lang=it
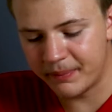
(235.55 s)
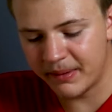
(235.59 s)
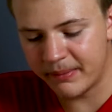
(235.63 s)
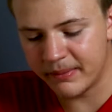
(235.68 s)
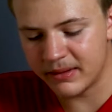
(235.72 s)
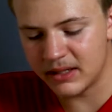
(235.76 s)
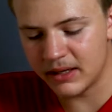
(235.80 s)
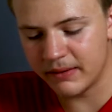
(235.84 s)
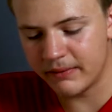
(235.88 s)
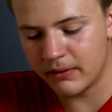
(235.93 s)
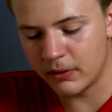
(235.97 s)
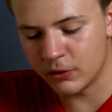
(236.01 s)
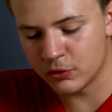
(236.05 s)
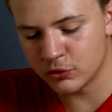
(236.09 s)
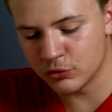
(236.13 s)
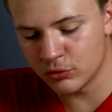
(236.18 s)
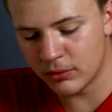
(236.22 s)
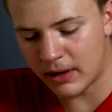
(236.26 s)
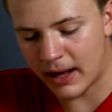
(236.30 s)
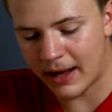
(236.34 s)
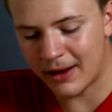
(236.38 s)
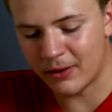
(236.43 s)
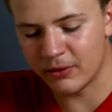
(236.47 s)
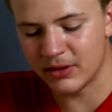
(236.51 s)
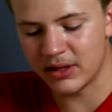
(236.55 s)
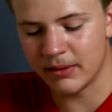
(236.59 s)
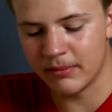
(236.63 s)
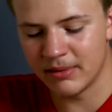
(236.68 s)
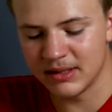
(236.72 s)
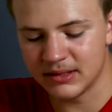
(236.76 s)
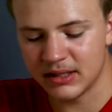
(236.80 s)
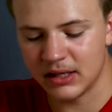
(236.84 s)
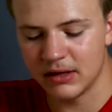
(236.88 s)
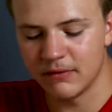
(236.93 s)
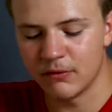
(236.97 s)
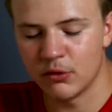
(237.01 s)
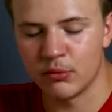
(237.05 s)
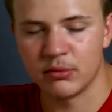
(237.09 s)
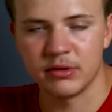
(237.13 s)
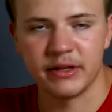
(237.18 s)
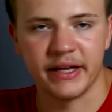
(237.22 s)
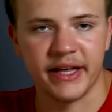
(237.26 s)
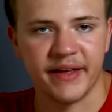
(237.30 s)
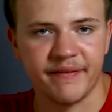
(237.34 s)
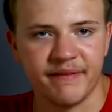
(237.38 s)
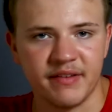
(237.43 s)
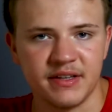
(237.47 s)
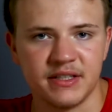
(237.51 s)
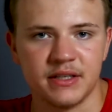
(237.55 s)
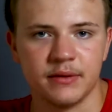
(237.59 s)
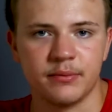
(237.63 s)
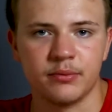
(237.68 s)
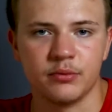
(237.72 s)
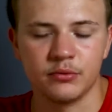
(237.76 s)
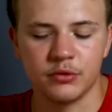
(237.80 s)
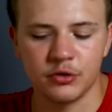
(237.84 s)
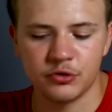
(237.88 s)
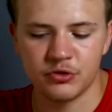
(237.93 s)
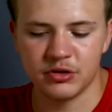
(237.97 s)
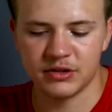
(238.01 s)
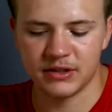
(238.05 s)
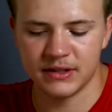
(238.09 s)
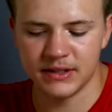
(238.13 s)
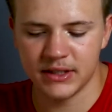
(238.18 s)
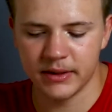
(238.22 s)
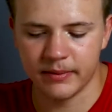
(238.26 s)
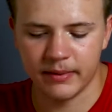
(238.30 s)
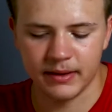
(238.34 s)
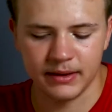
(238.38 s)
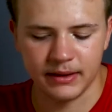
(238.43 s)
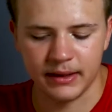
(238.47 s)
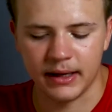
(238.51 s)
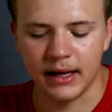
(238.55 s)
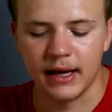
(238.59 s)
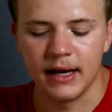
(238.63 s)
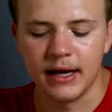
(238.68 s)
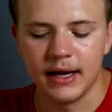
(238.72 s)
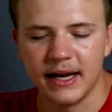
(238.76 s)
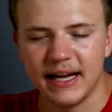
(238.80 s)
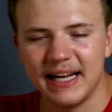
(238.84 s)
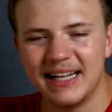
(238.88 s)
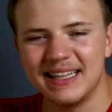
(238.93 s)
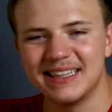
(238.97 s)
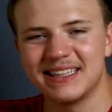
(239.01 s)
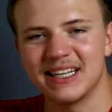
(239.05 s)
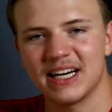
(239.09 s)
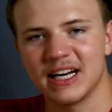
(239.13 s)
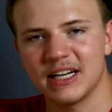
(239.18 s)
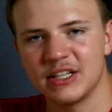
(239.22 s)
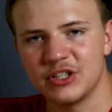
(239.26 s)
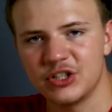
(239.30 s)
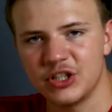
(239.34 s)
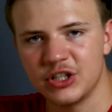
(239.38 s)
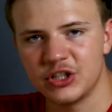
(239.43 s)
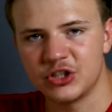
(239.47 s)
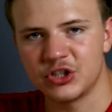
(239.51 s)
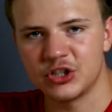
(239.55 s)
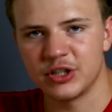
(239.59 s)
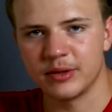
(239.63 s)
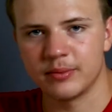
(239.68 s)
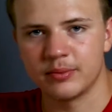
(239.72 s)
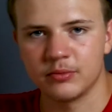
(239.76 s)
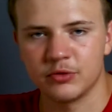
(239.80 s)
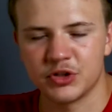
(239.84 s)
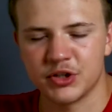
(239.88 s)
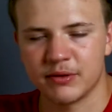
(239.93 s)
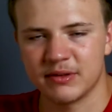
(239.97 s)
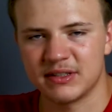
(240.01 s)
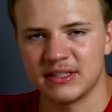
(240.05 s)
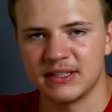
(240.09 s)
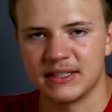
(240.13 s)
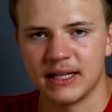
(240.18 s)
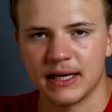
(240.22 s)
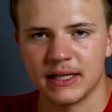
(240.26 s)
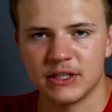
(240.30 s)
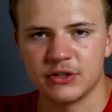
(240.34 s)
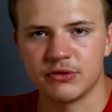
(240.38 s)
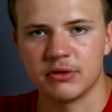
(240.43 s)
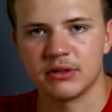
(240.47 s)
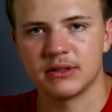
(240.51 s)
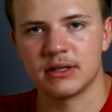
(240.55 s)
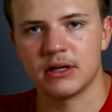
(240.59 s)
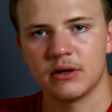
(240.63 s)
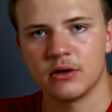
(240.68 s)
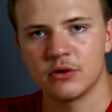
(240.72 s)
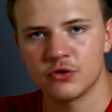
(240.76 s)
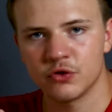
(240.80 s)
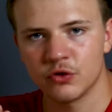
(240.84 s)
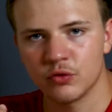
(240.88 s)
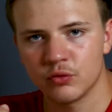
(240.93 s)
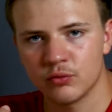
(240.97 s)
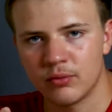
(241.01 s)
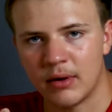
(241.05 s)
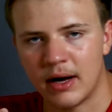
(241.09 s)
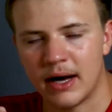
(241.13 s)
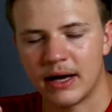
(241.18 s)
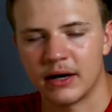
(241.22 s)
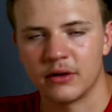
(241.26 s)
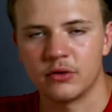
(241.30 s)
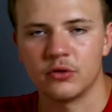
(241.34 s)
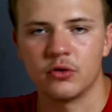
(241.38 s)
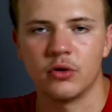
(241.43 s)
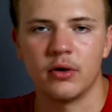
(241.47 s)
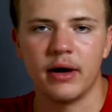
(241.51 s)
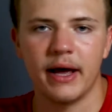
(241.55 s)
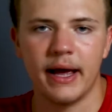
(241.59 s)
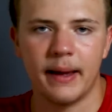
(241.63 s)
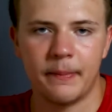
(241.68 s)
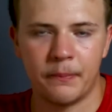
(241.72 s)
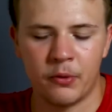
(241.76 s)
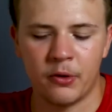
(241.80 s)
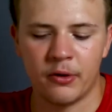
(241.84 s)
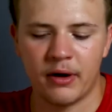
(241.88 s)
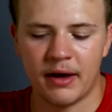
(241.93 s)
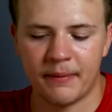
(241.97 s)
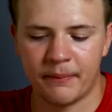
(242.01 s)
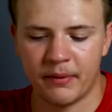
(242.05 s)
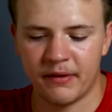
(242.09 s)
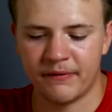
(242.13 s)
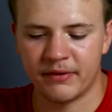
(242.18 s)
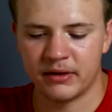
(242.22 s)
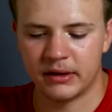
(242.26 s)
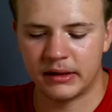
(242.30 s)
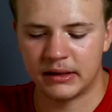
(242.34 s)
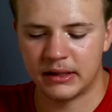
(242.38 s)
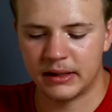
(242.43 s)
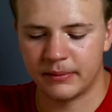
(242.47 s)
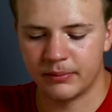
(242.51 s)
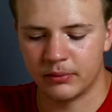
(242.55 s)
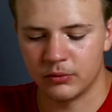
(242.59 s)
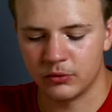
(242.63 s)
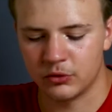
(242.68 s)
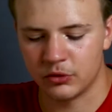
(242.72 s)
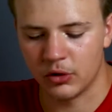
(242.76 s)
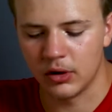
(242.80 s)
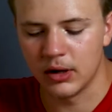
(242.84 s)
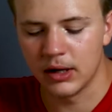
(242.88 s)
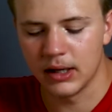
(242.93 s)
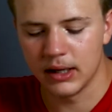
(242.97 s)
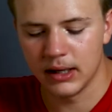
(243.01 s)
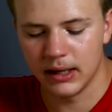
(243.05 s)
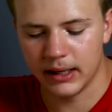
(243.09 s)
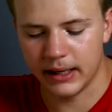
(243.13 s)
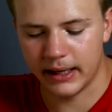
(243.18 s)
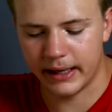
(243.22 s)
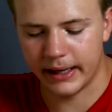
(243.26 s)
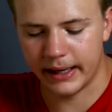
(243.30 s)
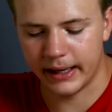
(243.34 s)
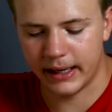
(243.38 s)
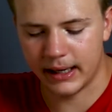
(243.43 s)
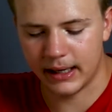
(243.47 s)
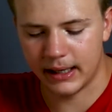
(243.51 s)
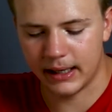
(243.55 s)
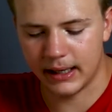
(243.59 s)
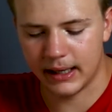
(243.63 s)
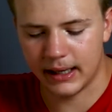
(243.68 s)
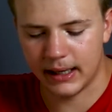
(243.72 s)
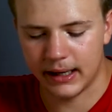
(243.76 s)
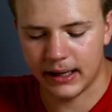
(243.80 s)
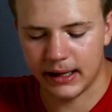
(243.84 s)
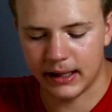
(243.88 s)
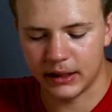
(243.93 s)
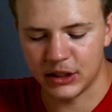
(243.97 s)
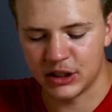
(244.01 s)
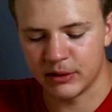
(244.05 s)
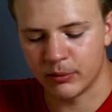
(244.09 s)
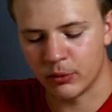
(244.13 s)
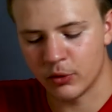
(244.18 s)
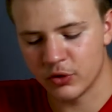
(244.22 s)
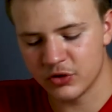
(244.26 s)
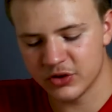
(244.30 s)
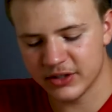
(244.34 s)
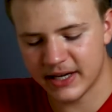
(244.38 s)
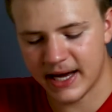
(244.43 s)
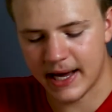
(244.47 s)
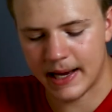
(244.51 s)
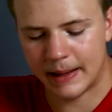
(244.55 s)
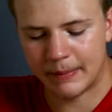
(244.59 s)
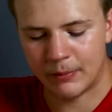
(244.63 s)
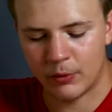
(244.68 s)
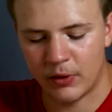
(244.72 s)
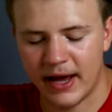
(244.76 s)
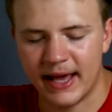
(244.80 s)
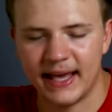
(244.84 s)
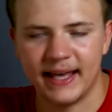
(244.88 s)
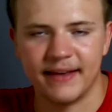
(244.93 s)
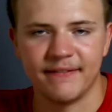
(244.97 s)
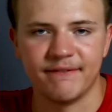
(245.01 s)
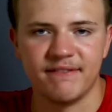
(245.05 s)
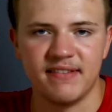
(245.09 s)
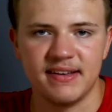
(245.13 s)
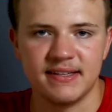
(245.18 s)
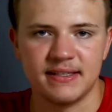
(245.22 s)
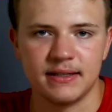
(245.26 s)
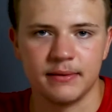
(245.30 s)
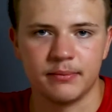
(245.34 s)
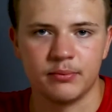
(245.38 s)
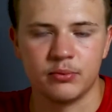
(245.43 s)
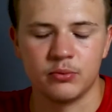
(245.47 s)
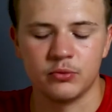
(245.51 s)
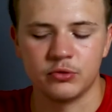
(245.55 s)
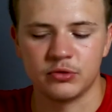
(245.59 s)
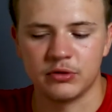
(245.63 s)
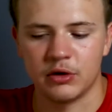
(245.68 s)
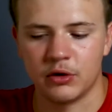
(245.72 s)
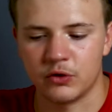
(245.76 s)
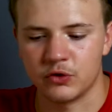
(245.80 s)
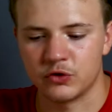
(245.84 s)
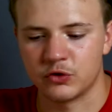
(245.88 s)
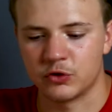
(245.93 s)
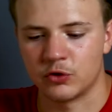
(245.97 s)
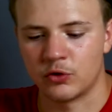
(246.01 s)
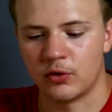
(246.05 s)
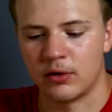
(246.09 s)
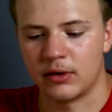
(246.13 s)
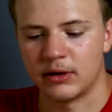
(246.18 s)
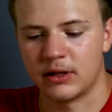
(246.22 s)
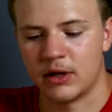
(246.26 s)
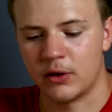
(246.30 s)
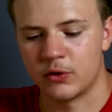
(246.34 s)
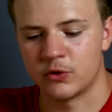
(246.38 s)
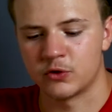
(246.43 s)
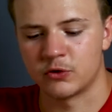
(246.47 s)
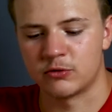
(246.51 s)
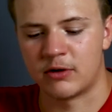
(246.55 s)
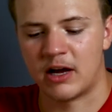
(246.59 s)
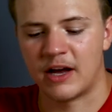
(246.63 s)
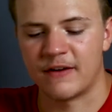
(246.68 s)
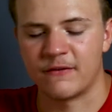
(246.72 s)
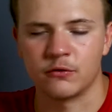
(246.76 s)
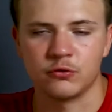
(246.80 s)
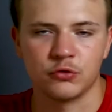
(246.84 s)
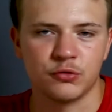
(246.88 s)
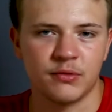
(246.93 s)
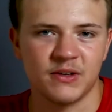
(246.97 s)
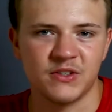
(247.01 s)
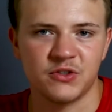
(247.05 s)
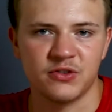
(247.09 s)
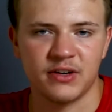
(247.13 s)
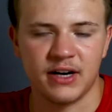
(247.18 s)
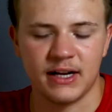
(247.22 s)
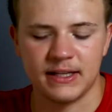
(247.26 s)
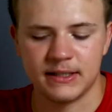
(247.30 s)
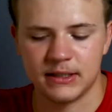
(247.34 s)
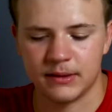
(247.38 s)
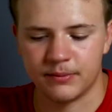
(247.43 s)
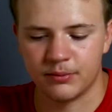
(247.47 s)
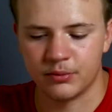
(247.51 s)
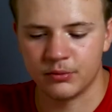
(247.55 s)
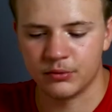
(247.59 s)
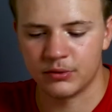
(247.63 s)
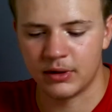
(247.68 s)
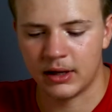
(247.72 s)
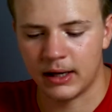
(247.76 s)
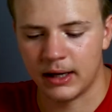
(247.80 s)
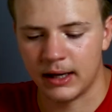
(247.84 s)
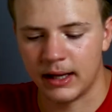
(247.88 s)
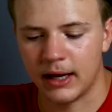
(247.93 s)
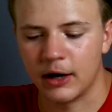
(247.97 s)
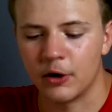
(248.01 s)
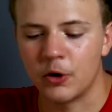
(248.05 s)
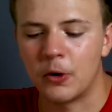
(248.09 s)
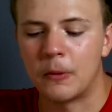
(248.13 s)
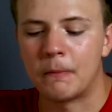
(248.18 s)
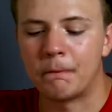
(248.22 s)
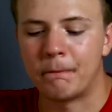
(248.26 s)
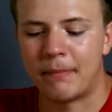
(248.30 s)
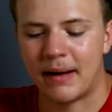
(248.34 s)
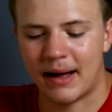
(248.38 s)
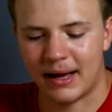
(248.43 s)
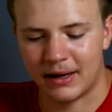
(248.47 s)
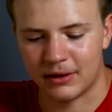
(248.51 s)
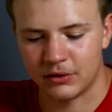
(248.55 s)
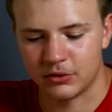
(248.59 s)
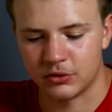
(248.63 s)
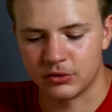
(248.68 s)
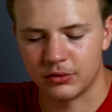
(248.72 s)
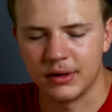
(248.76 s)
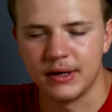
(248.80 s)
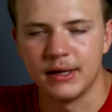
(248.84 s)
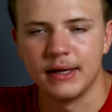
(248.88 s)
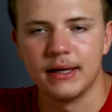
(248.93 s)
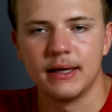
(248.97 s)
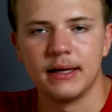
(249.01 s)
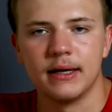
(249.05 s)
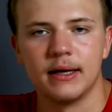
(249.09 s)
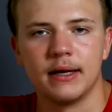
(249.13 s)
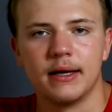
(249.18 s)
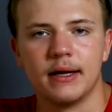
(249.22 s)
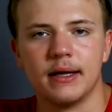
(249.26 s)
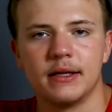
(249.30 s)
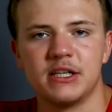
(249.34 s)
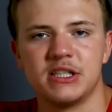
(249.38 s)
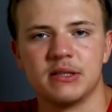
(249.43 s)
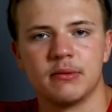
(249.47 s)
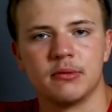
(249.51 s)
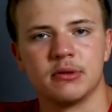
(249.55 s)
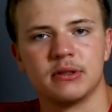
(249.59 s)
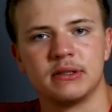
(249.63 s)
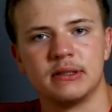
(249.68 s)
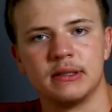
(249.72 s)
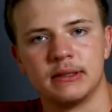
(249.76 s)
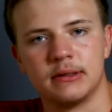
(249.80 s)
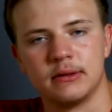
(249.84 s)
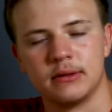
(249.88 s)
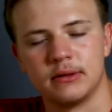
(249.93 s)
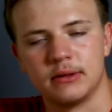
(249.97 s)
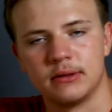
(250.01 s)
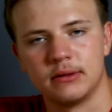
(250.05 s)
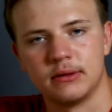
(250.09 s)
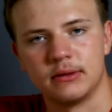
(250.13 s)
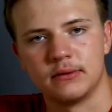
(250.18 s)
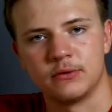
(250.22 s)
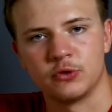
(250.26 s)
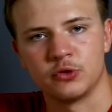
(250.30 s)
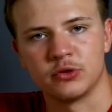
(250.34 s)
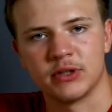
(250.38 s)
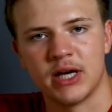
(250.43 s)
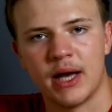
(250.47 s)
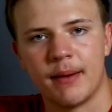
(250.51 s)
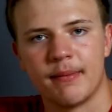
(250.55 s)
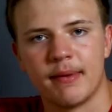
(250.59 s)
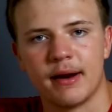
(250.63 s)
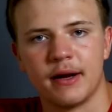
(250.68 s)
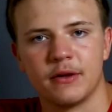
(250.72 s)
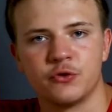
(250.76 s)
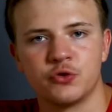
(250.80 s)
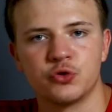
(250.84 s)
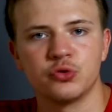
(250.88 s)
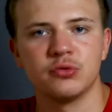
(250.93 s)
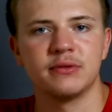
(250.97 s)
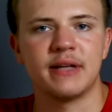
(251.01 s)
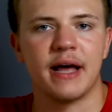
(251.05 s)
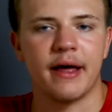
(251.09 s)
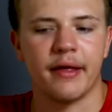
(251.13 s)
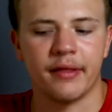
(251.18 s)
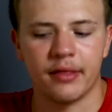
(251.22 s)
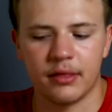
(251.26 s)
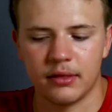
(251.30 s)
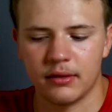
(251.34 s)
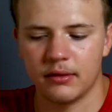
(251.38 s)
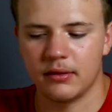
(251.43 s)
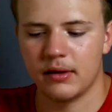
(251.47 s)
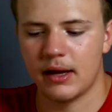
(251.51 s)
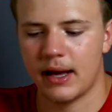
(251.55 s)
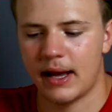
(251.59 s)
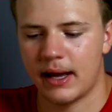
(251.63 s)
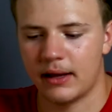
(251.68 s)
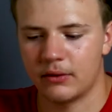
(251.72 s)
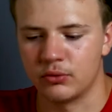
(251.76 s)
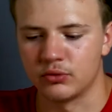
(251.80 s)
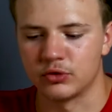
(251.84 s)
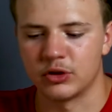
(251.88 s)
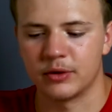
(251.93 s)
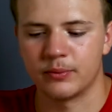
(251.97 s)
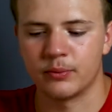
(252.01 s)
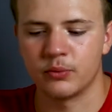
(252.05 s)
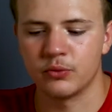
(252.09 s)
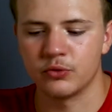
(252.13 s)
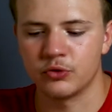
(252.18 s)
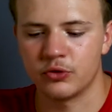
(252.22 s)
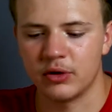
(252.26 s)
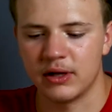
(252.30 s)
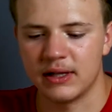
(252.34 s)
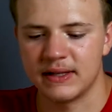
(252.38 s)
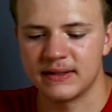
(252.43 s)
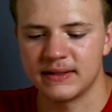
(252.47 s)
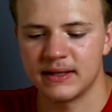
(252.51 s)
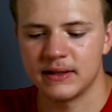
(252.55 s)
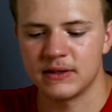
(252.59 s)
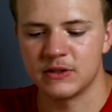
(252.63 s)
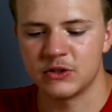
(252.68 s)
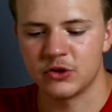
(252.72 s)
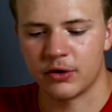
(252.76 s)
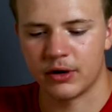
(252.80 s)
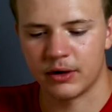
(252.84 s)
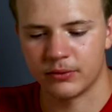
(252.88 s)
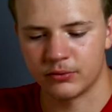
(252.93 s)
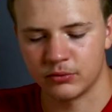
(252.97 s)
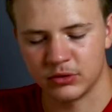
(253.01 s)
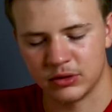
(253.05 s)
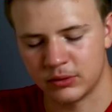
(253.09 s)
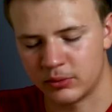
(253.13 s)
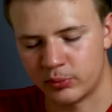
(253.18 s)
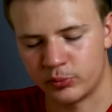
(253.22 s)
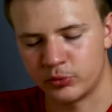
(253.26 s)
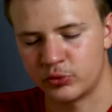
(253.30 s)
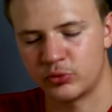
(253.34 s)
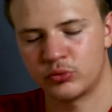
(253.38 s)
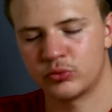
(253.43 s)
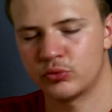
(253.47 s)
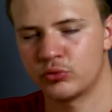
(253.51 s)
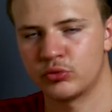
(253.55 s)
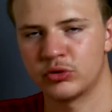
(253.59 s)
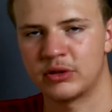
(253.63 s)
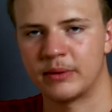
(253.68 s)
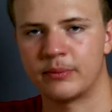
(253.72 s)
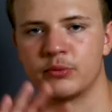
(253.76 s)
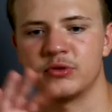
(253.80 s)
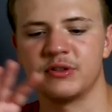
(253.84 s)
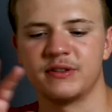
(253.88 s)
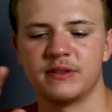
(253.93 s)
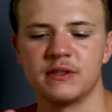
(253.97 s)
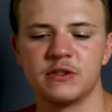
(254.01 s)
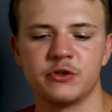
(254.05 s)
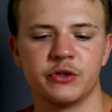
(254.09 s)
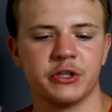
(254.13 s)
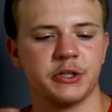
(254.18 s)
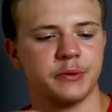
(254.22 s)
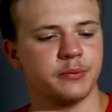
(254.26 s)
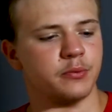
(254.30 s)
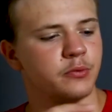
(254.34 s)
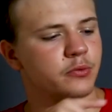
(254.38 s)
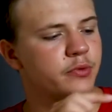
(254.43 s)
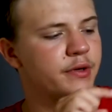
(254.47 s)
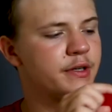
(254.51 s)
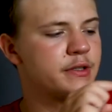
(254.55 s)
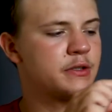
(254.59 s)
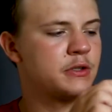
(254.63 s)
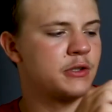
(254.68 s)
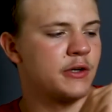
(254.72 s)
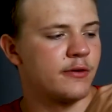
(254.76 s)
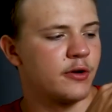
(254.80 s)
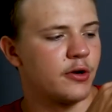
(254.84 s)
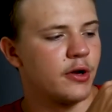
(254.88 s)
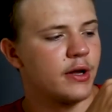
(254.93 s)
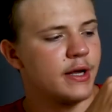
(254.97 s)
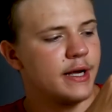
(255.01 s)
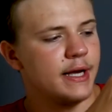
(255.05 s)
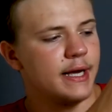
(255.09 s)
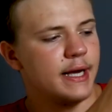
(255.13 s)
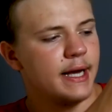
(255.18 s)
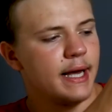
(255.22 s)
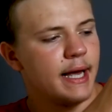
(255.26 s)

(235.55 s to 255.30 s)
prima di oscurarlo di abbassare il volume degli avvisi appunto cioè essenzialmente interagisce c'è questa interazione il nostro sguardo e poi, e poi effettivamente appunto eh, la, diciamo, lo schermo e gli avvisi appunto del nostro, del nostro iPhone tutto questo grazie appunto al comparto eh, diciamo di eh, fotocamera True Death e tutto appunto il sensore tutti, tu, tutti appunto i sensori appunto che si trovano